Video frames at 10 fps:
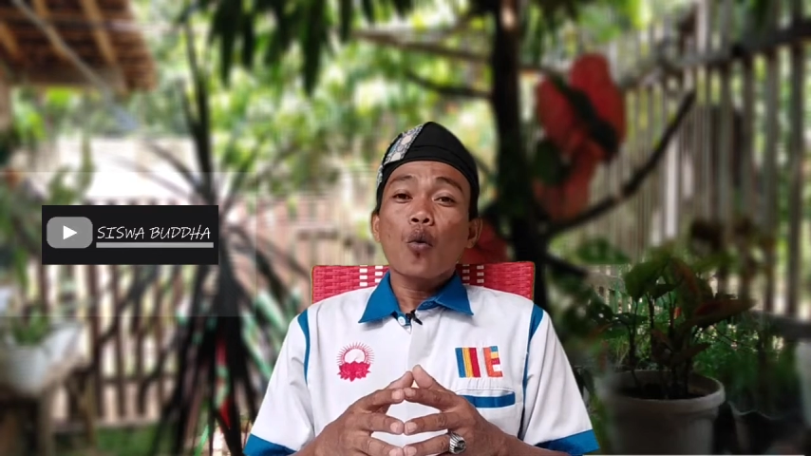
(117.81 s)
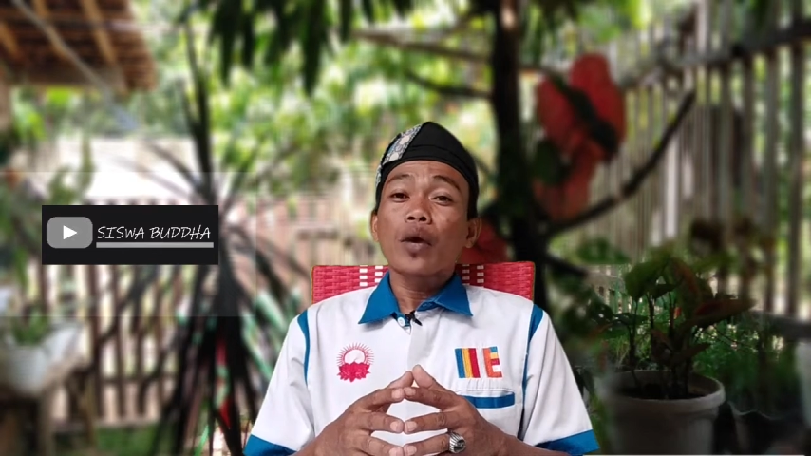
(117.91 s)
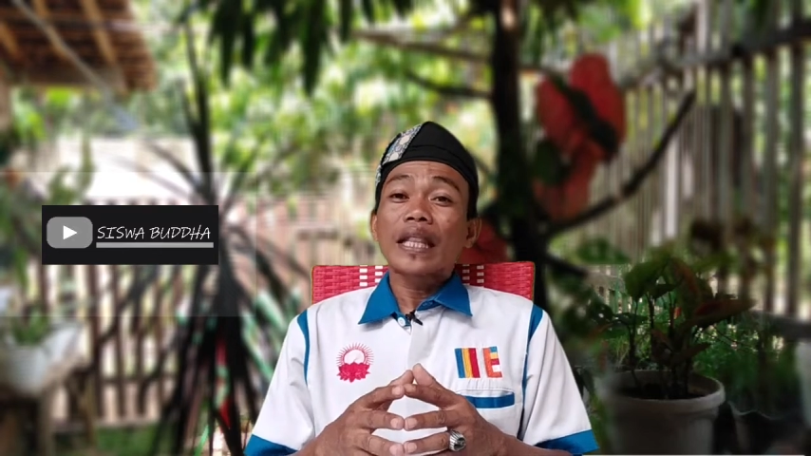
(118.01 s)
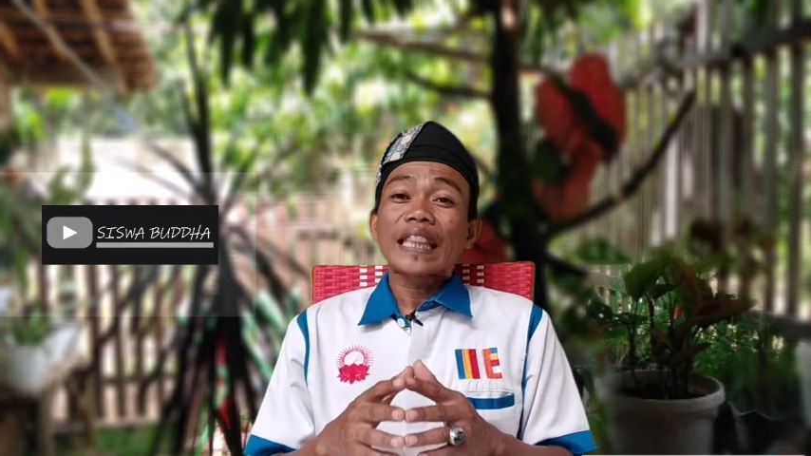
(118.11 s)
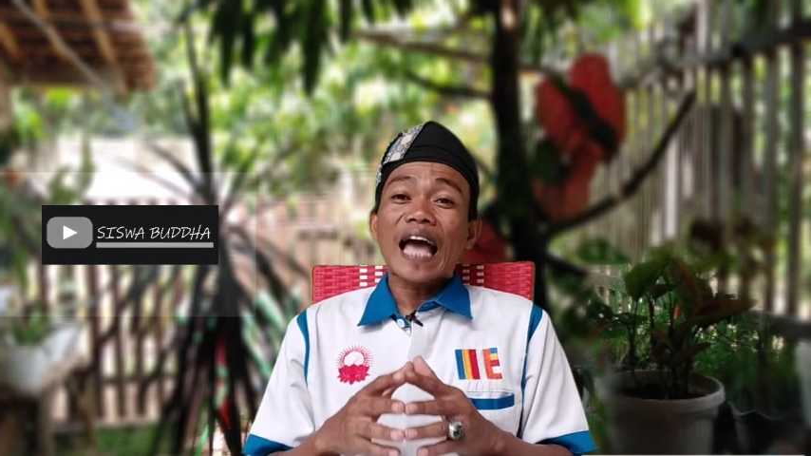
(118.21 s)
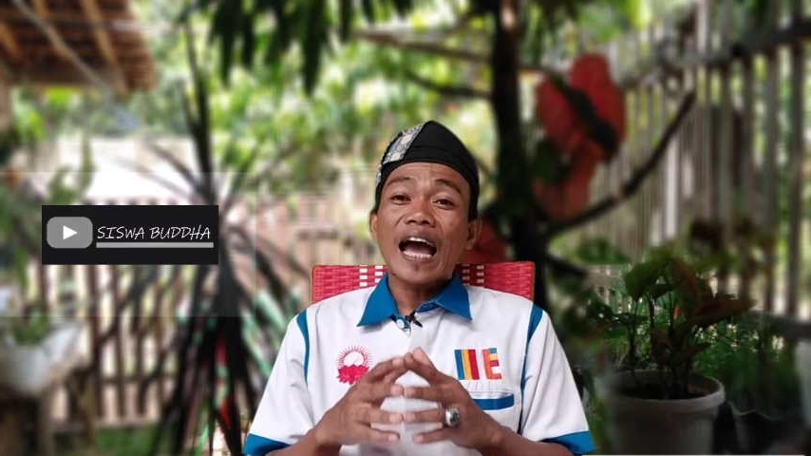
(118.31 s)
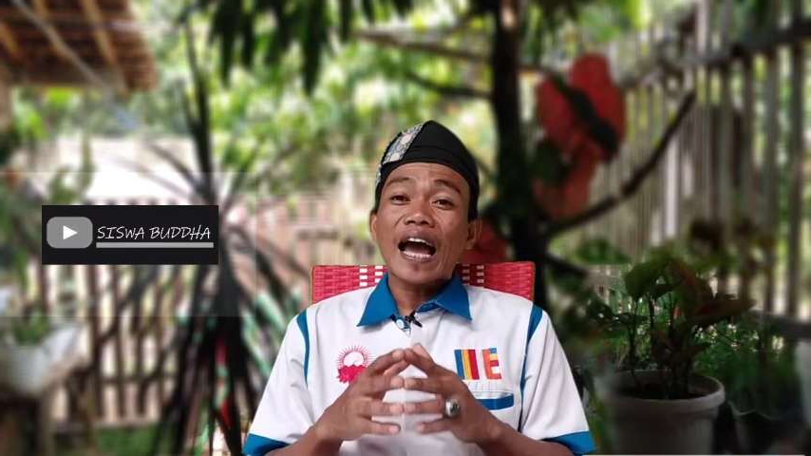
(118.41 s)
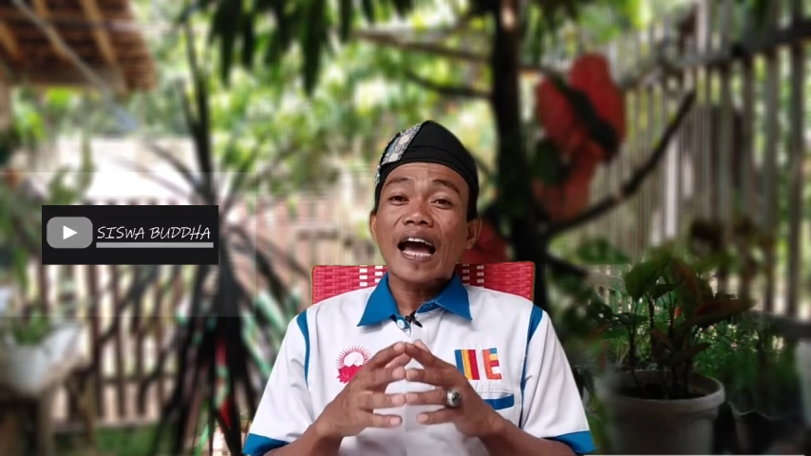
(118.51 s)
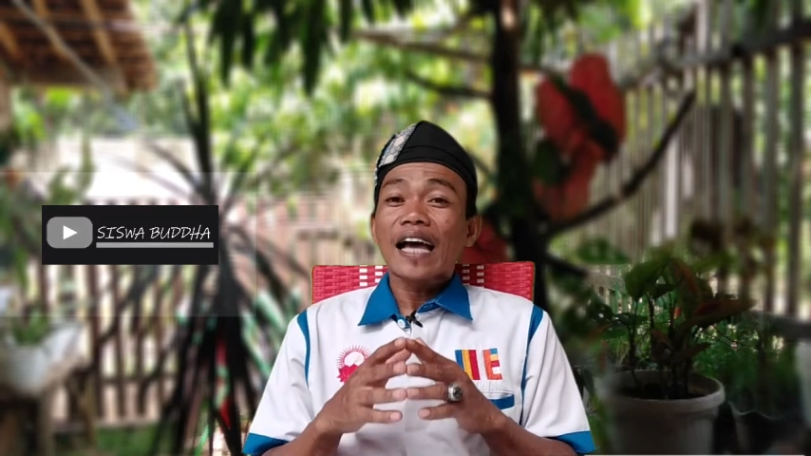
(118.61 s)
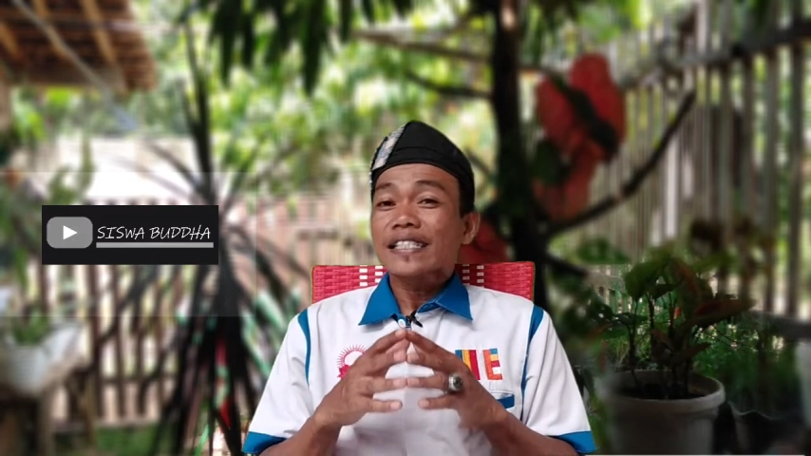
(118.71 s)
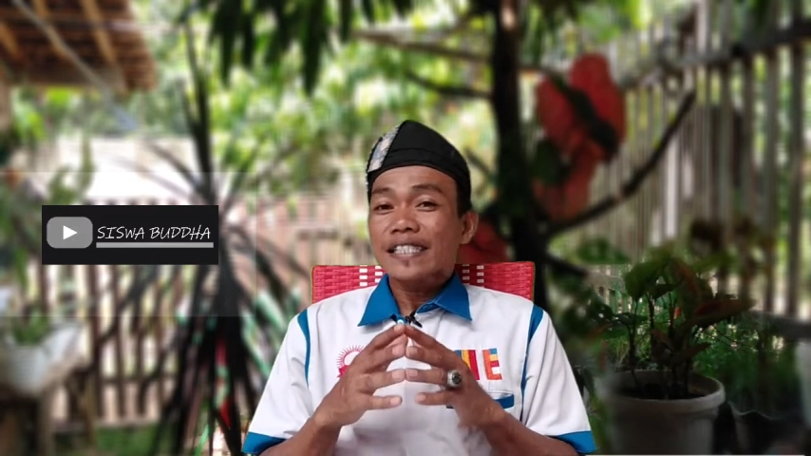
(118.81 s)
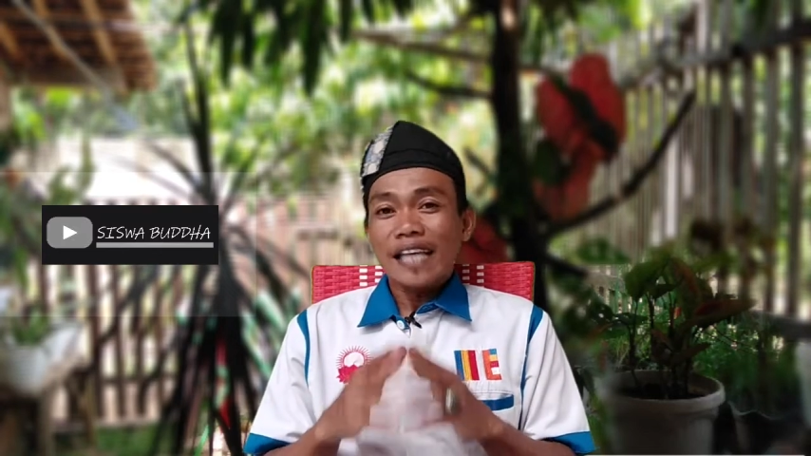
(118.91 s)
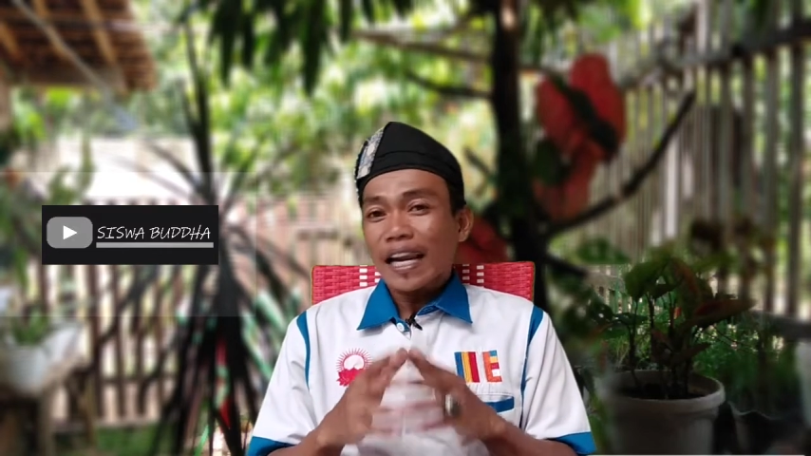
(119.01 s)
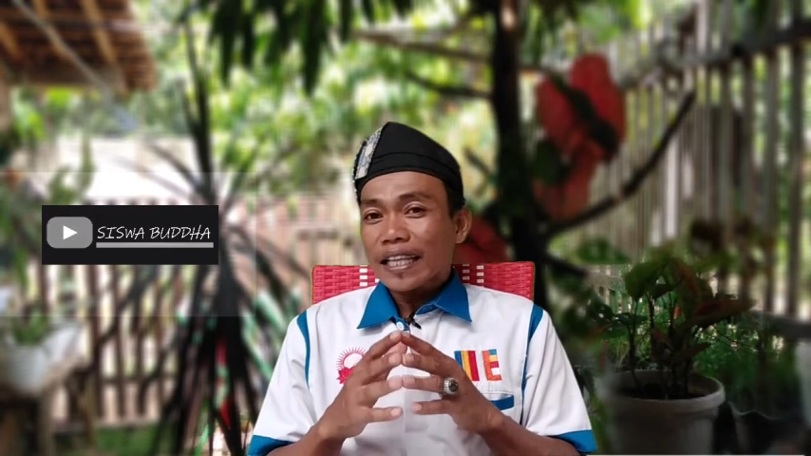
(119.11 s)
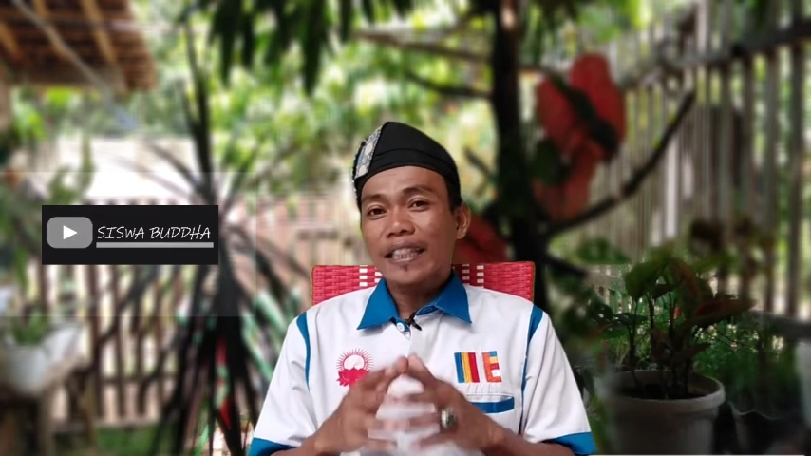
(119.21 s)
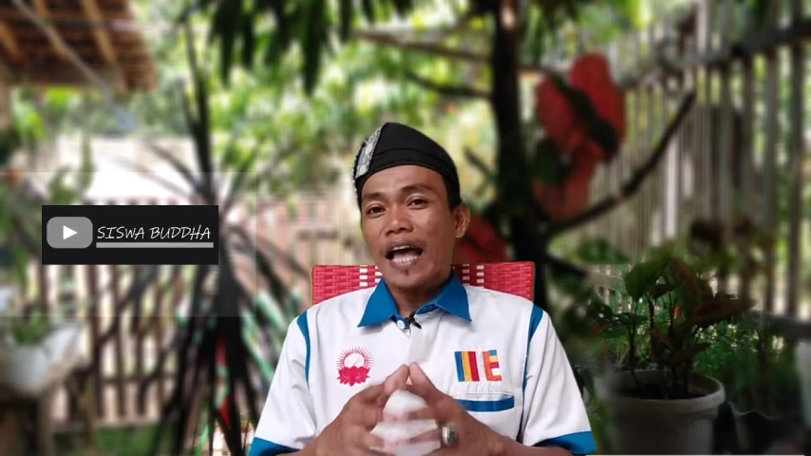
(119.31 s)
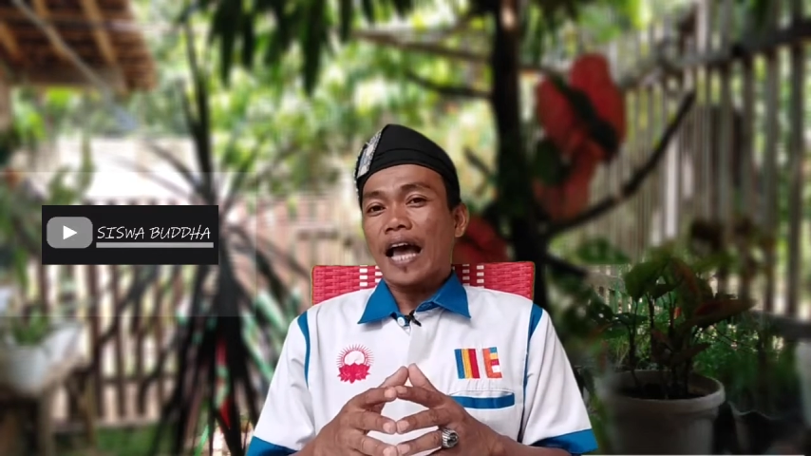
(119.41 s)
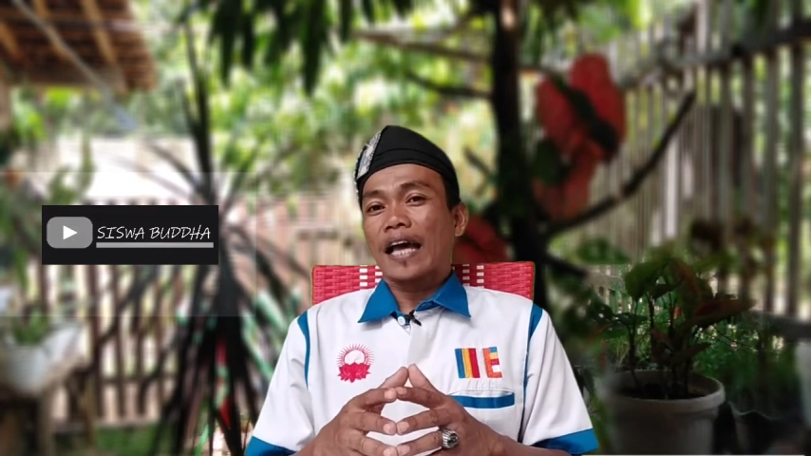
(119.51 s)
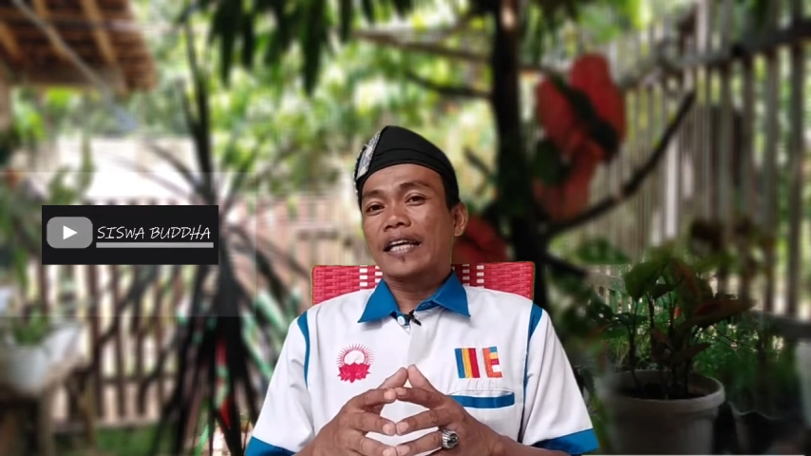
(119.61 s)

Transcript: witaka carita,